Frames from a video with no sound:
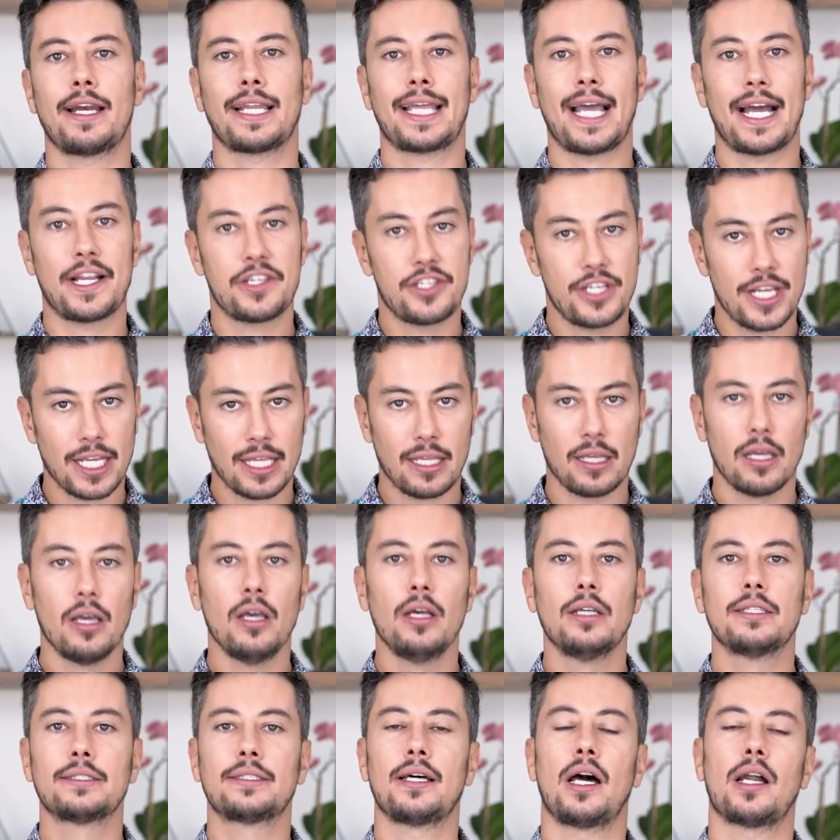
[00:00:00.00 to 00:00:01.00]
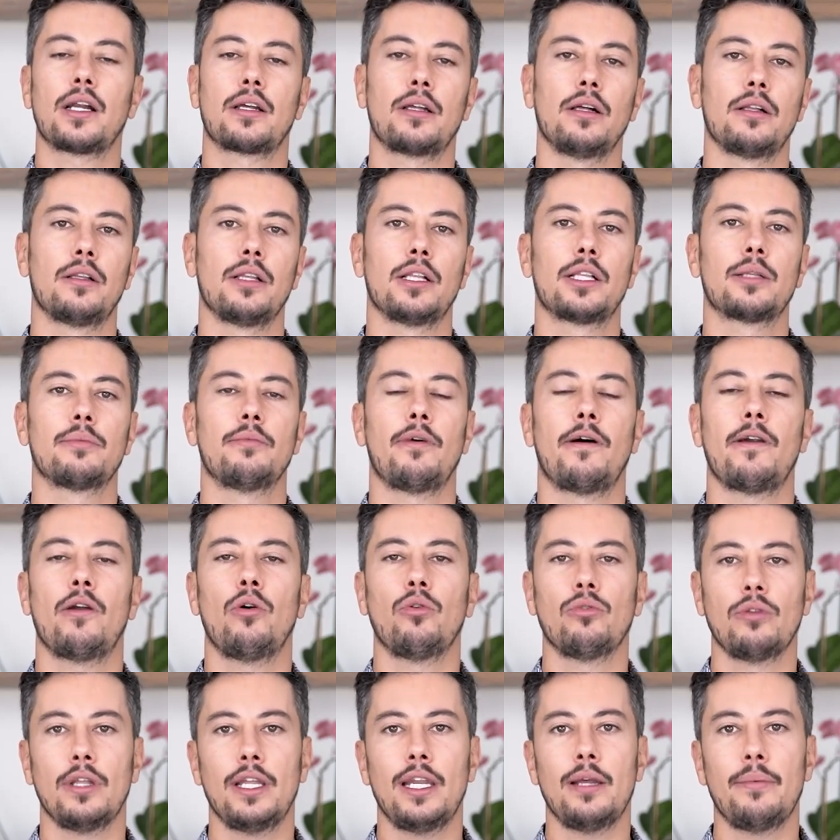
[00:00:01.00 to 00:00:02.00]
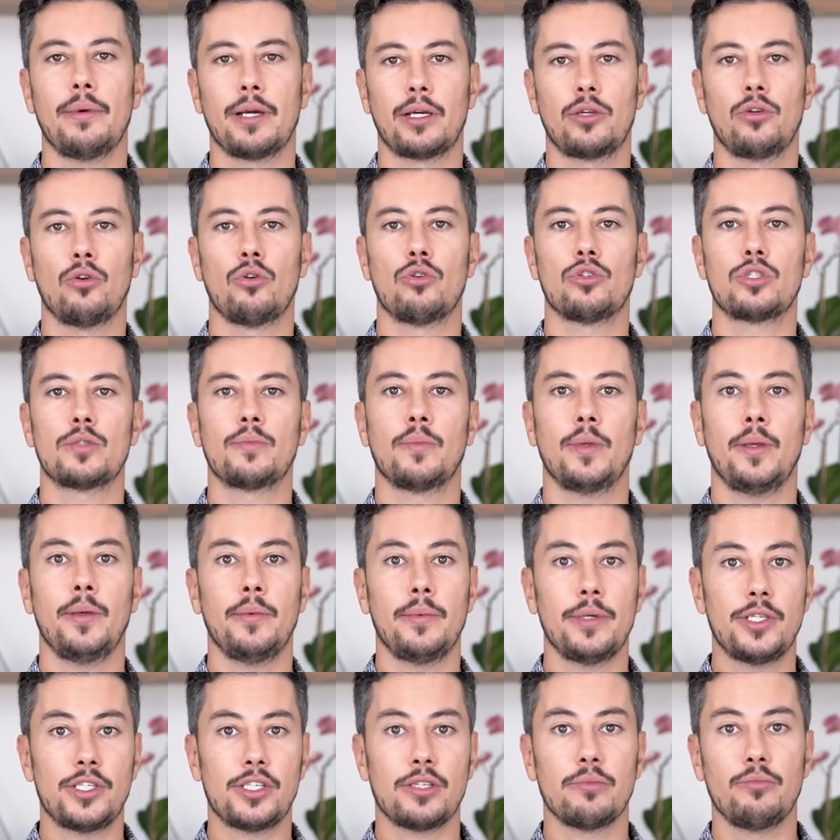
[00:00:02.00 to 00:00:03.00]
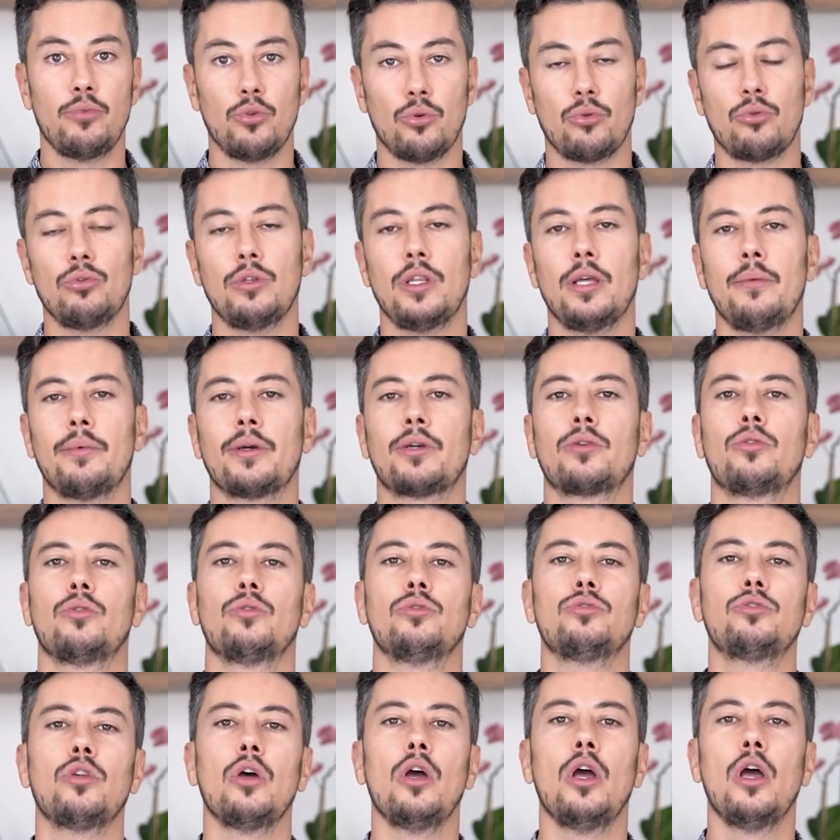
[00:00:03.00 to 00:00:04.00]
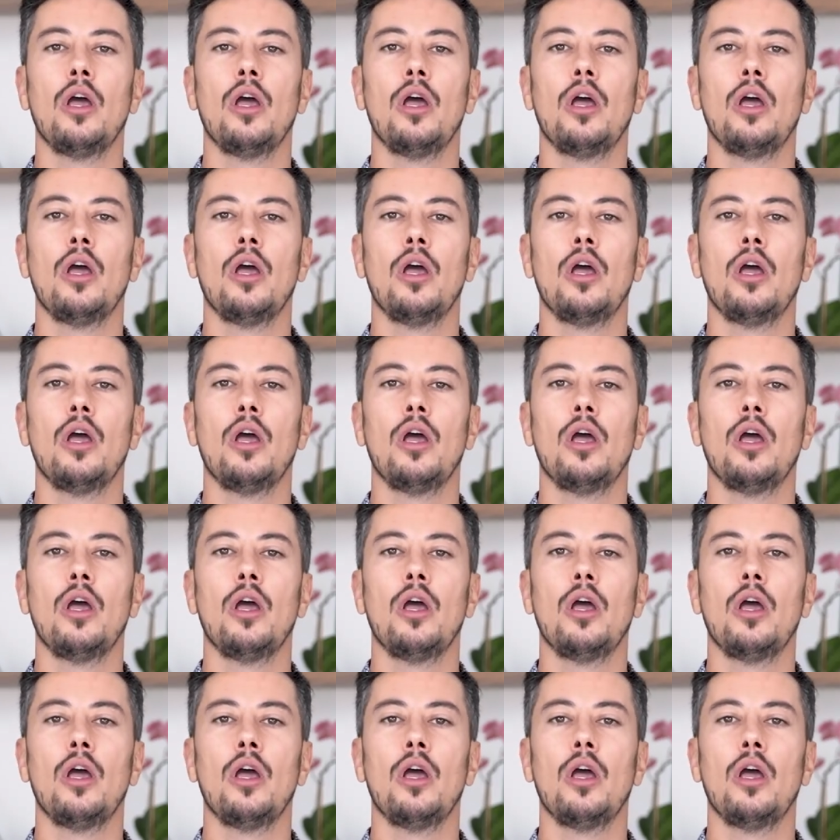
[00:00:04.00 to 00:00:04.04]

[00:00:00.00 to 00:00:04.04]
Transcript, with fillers: Gerçek sarkıklık mı var? Onlara bakıyoruz. Meme başı büyüklüğüne bakıyoruz.